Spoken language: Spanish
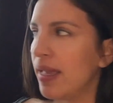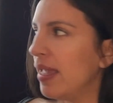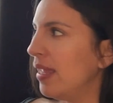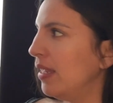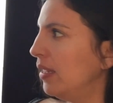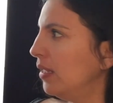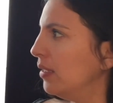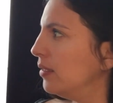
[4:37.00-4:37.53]

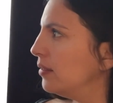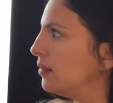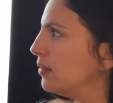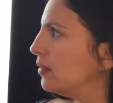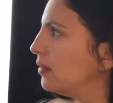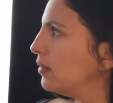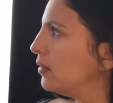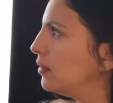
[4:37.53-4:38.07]
Él
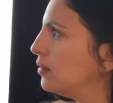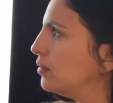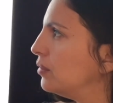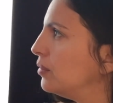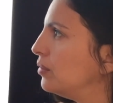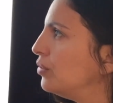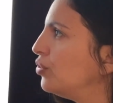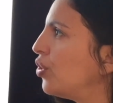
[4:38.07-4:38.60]

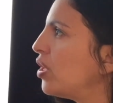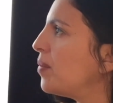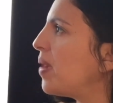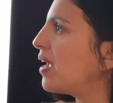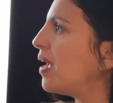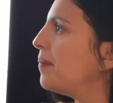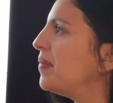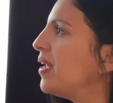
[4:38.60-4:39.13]
no iba
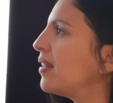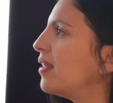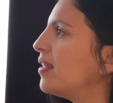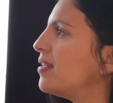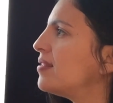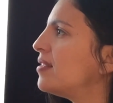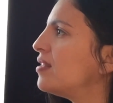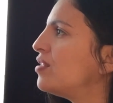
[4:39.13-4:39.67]
a cambiar de
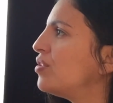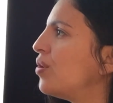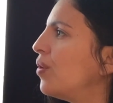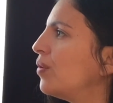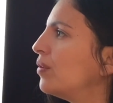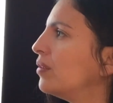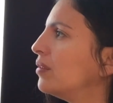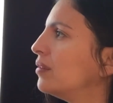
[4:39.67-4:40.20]

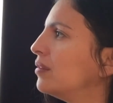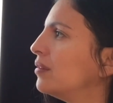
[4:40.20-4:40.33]
decisión